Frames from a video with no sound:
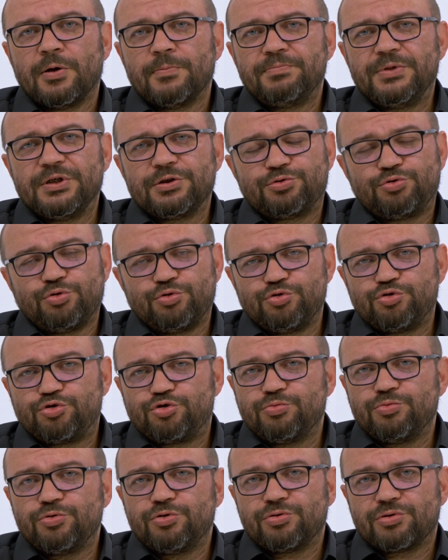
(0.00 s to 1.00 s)
bir
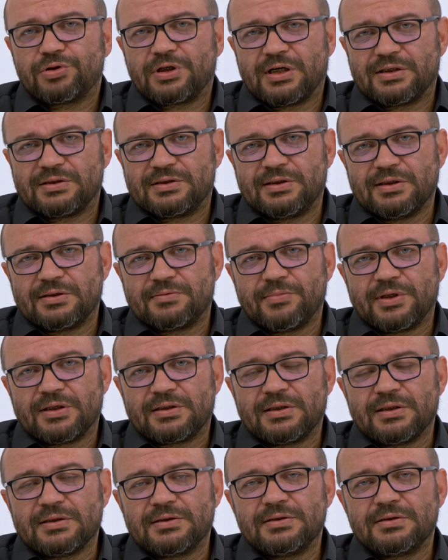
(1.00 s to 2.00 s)
dönüşümü
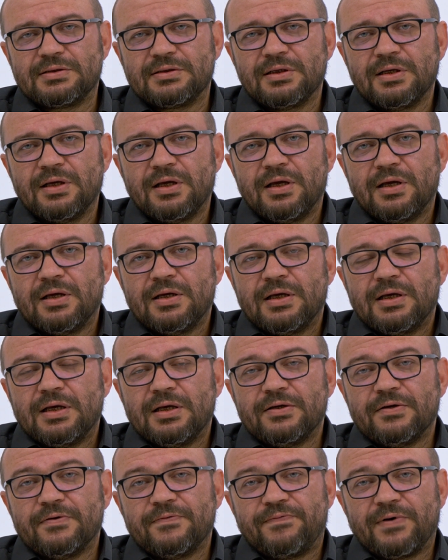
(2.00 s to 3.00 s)
kastetmektedir.
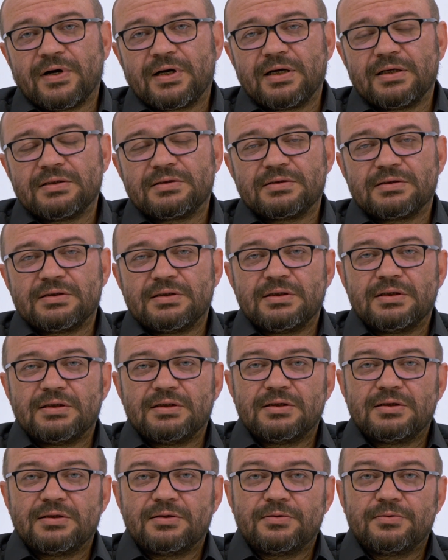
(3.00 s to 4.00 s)
E, fakat
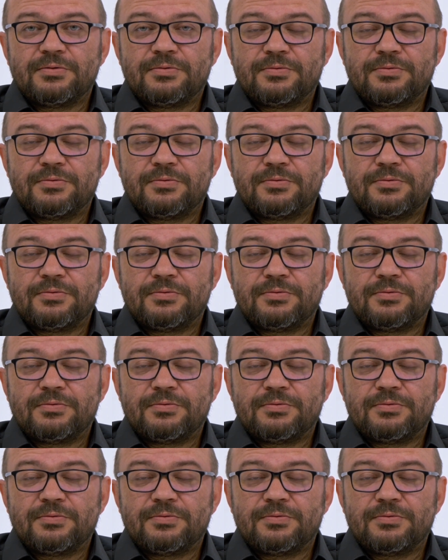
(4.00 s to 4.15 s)
e,